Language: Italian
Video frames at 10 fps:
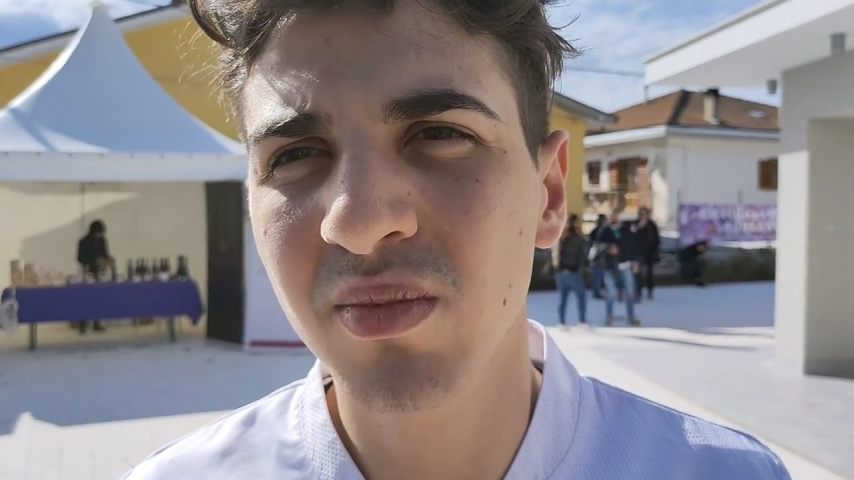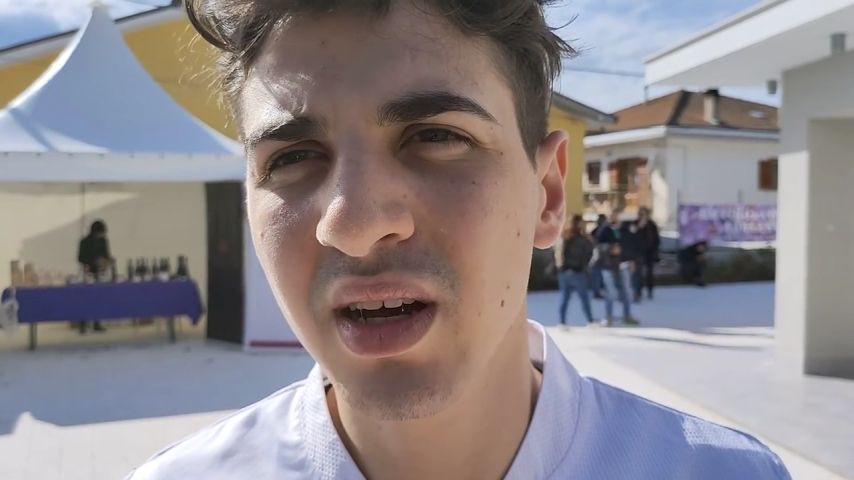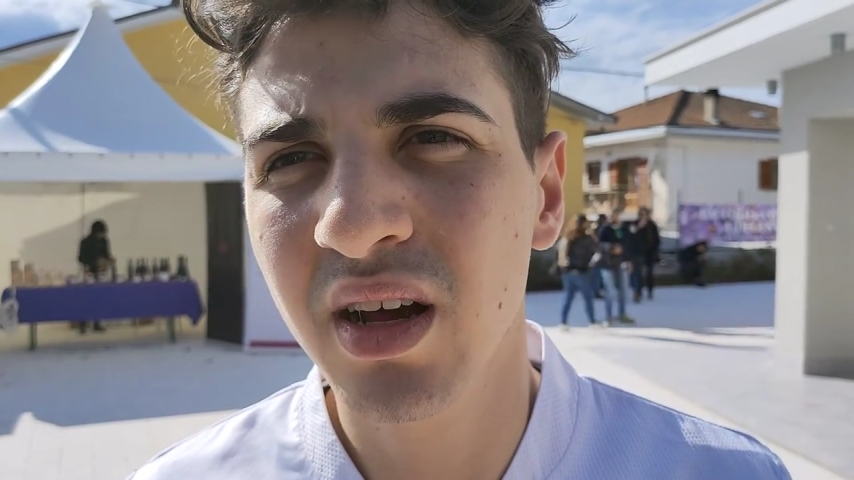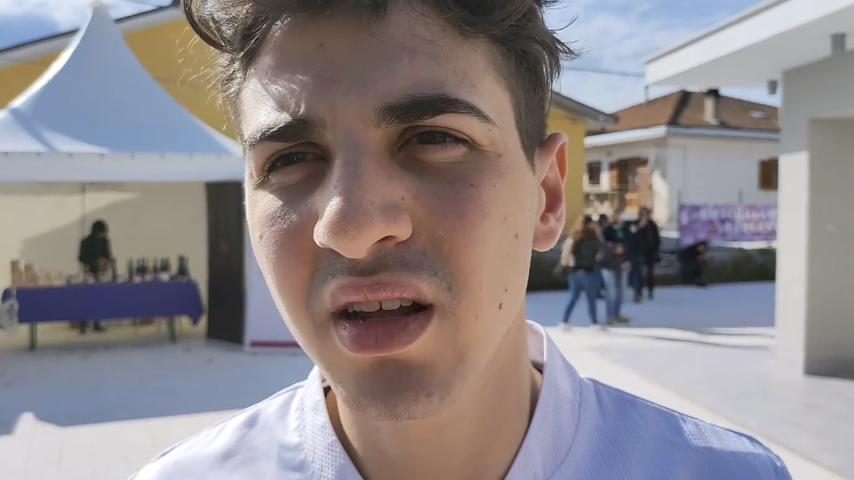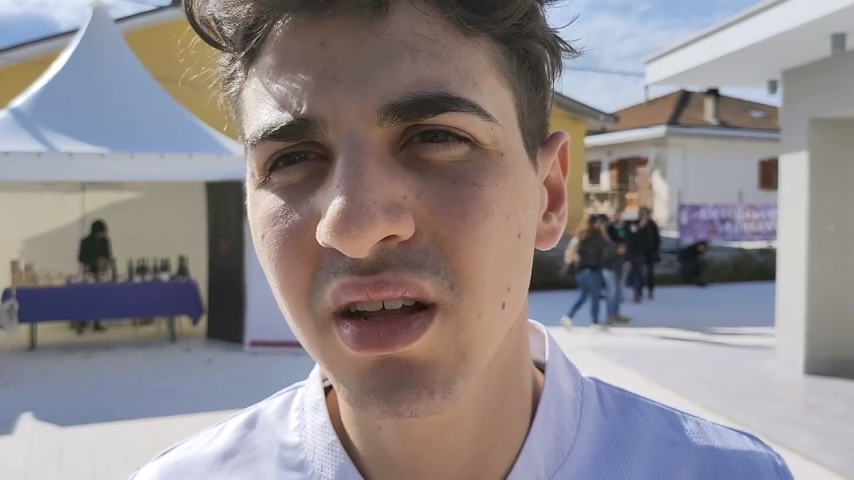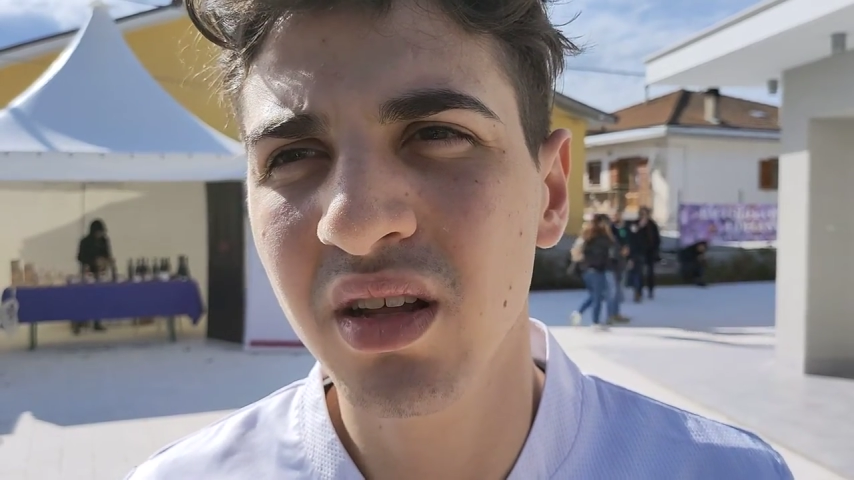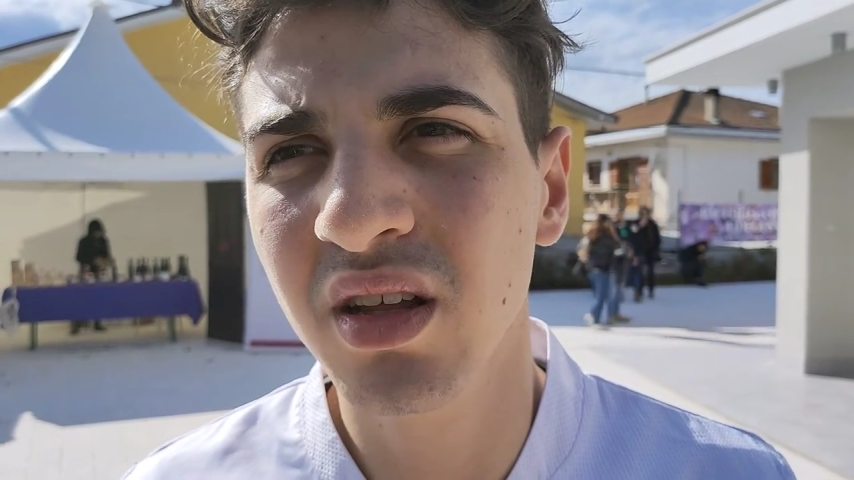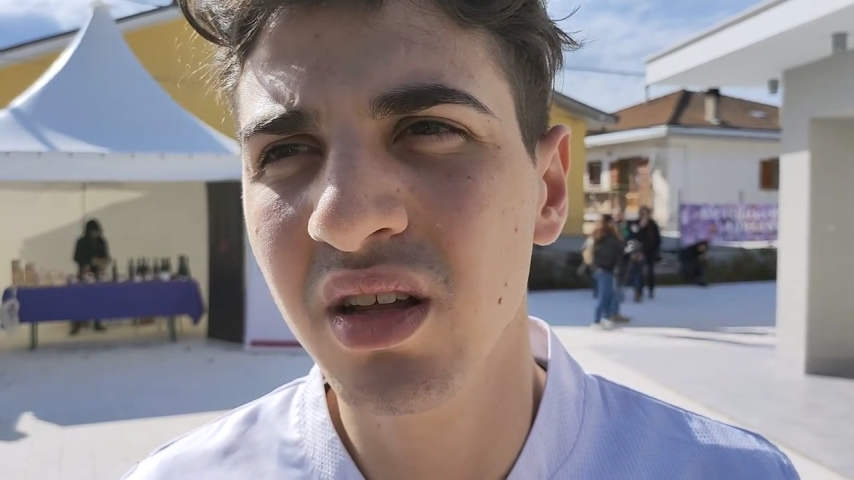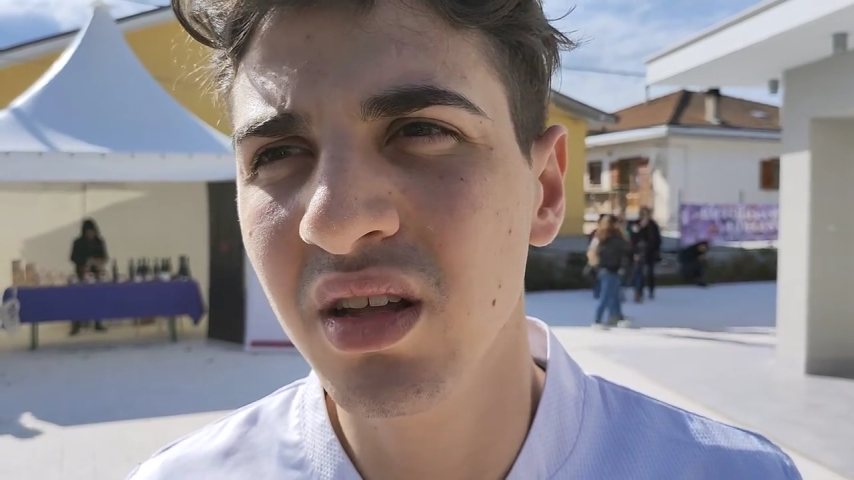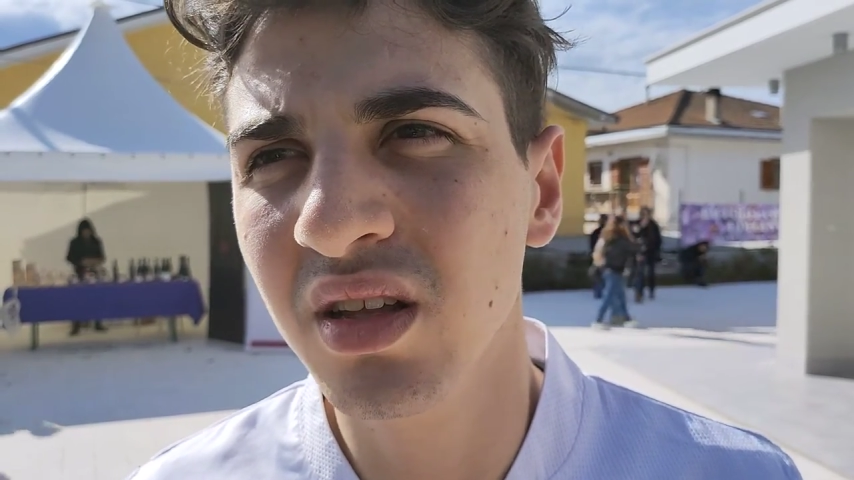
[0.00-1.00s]

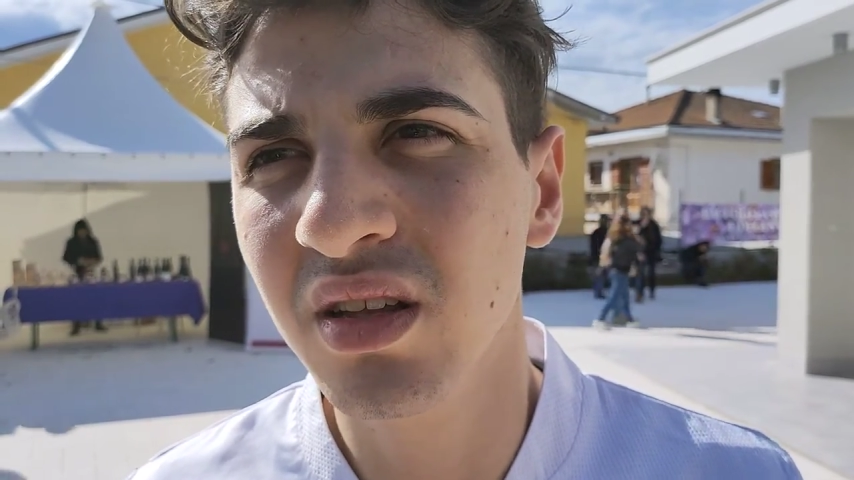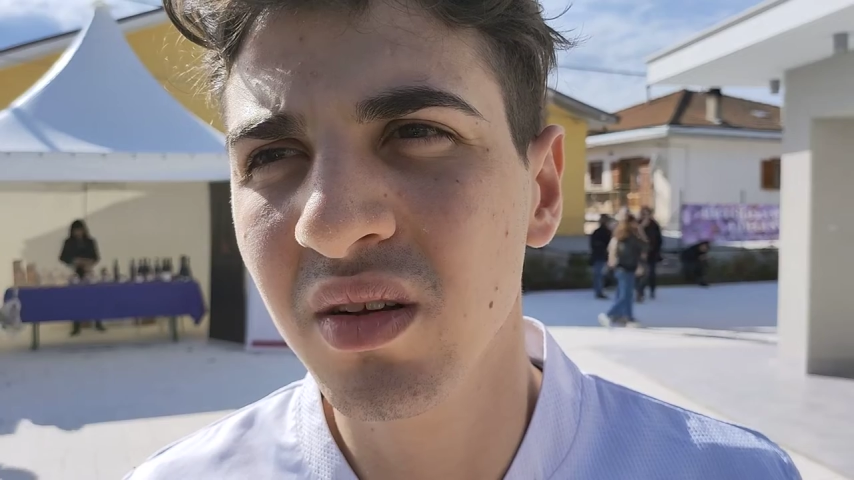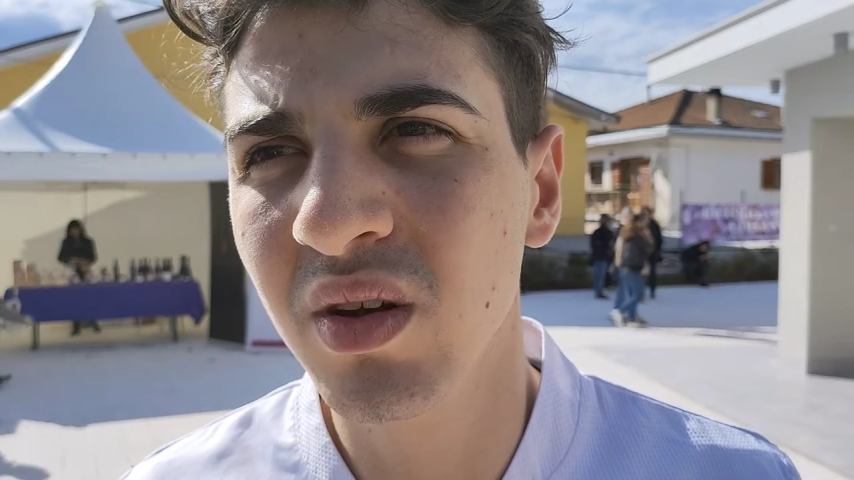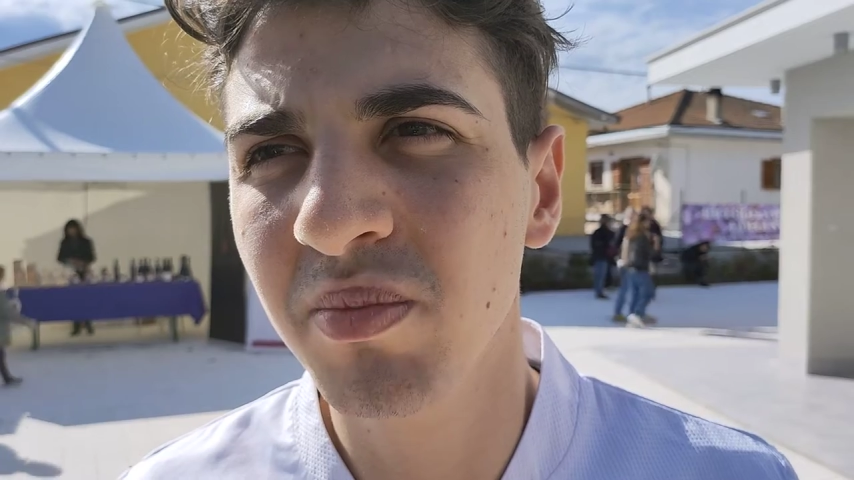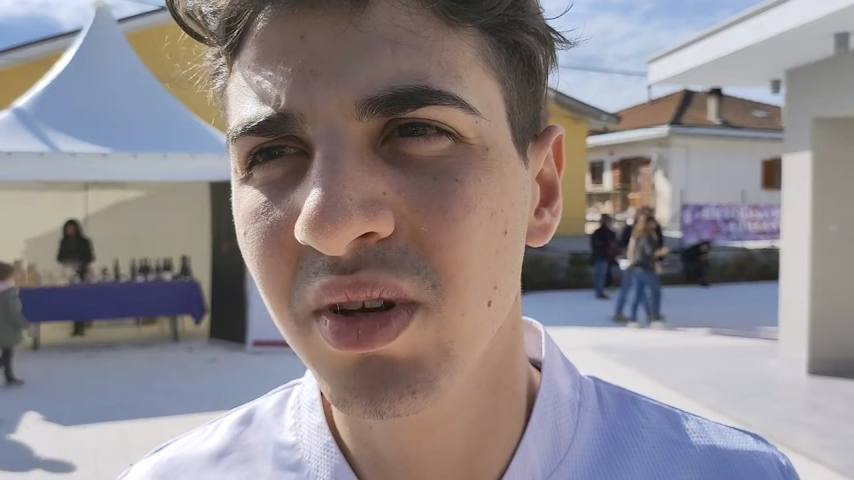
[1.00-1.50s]
magari quello che